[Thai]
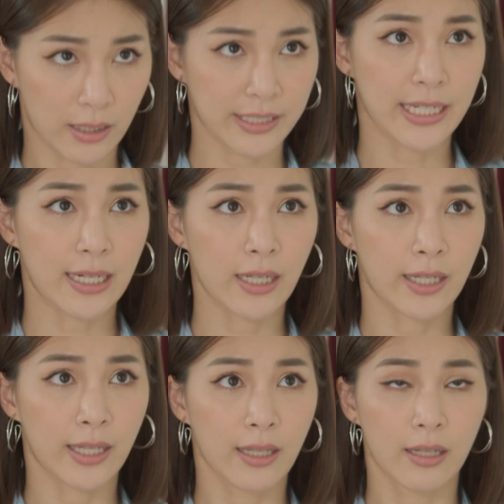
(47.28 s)
คืนนี้เล
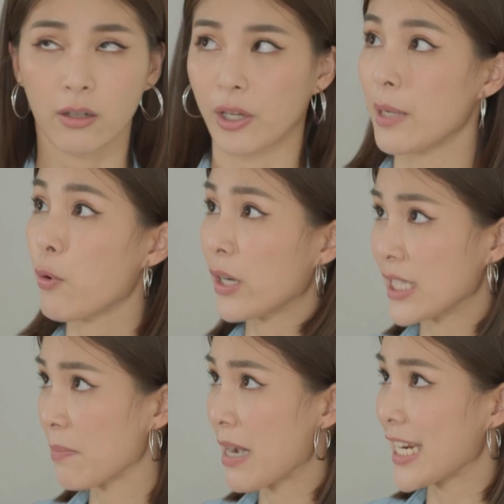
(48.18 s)
ยก่อนที่พวกนั้
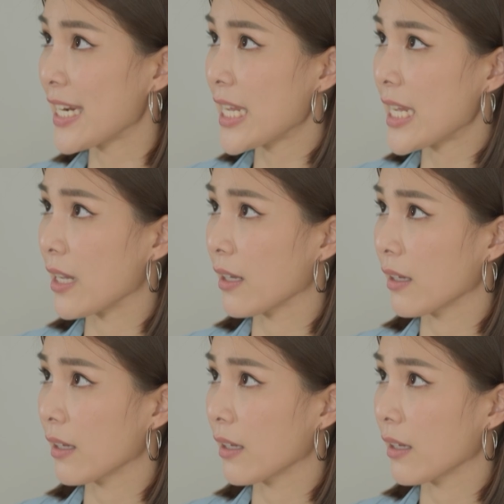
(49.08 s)
นจะมาที่นี่